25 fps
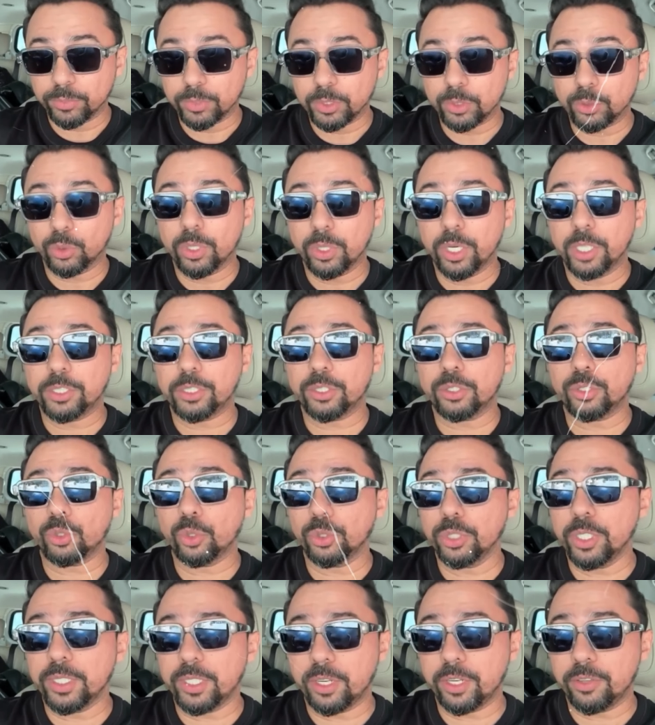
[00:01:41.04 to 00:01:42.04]
durante toda
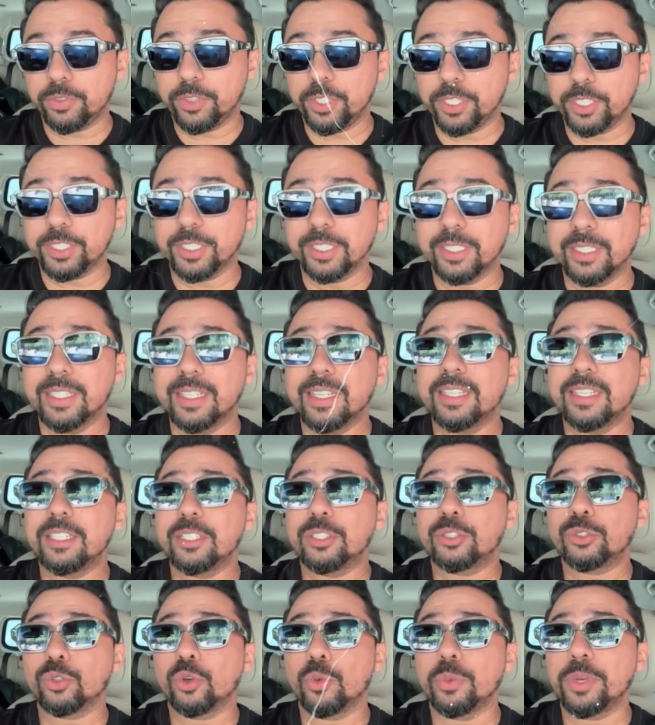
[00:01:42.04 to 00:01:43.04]
a entrevista e
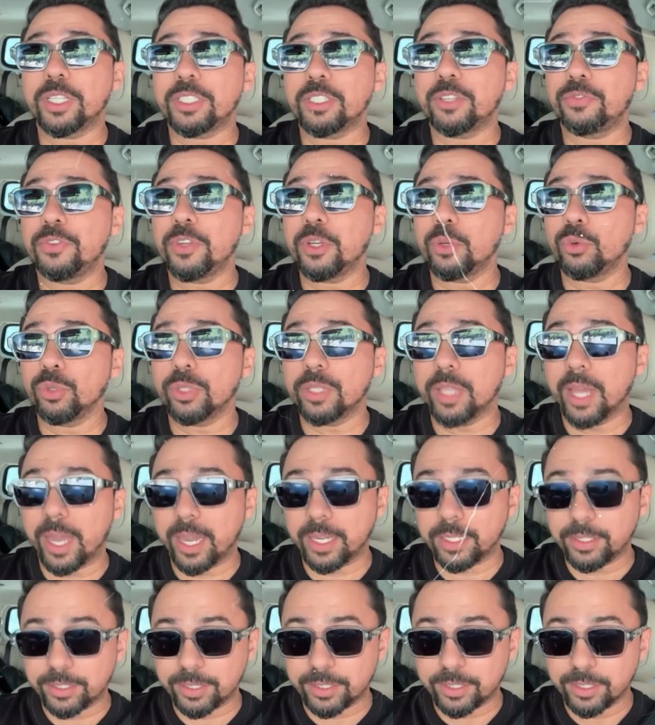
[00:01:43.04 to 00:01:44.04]
sobre as
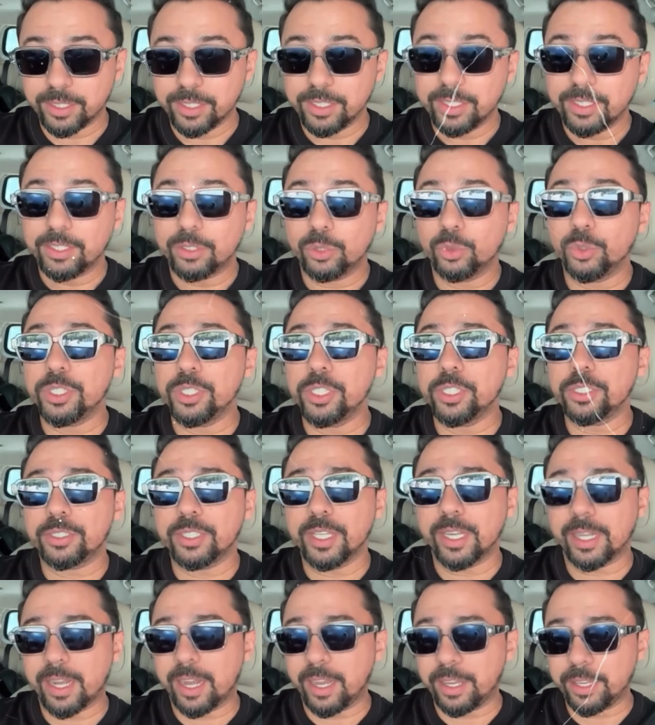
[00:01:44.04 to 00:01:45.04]
dificuldades do início da
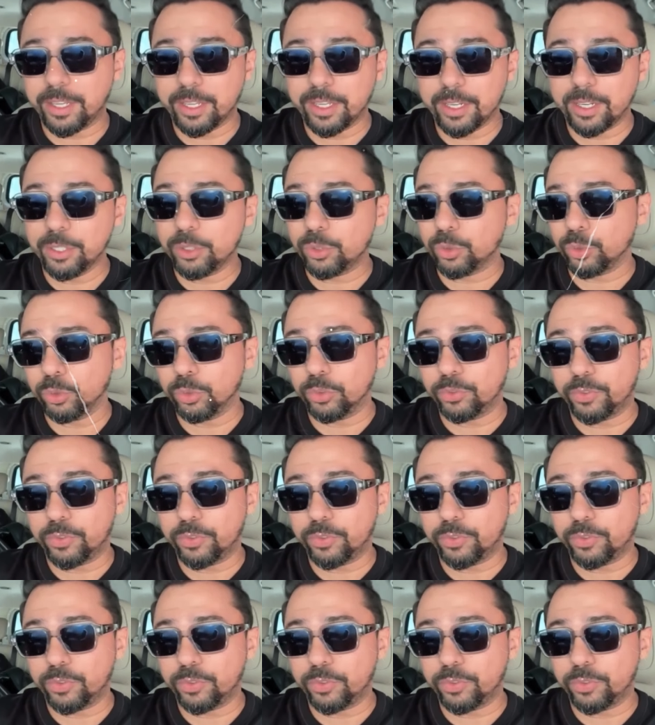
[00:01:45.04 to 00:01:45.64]
carreira e tudo.